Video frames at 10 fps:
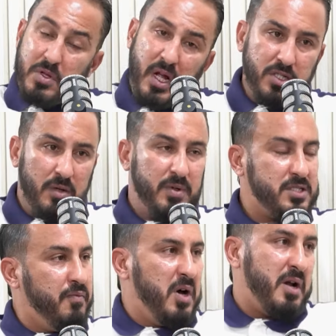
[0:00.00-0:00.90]
نجم
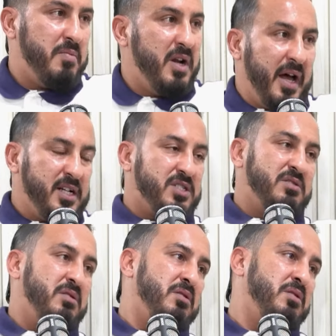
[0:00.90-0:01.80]
سافوار ما نعرفش
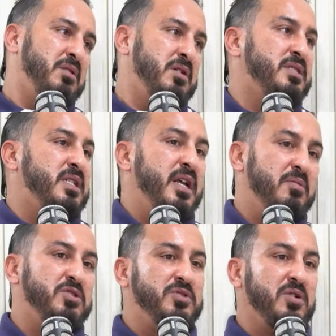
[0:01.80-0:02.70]
آه، اسلام
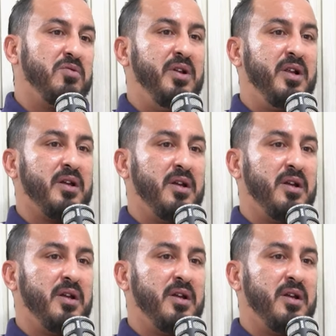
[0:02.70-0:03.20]
شو باش نقول لك